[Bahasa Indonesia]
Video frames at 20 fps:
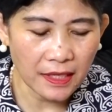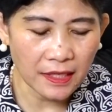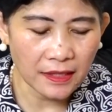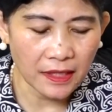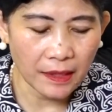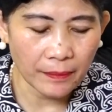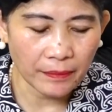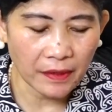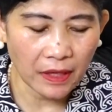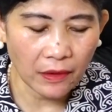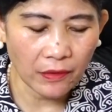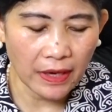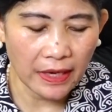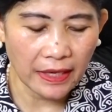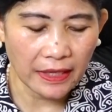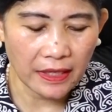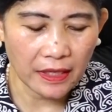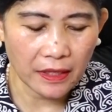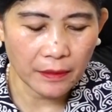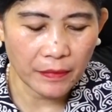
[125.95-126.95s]
Kitab
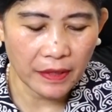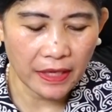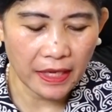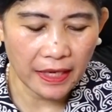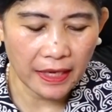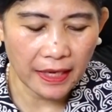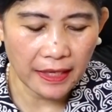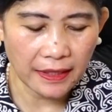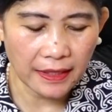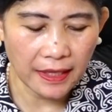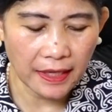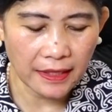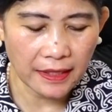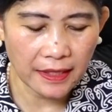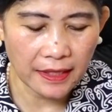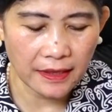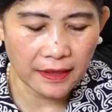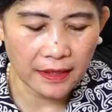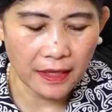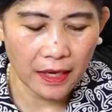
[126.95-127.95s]
Tawari mengingatkan
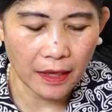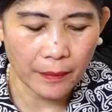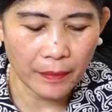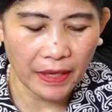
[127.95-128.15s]
kita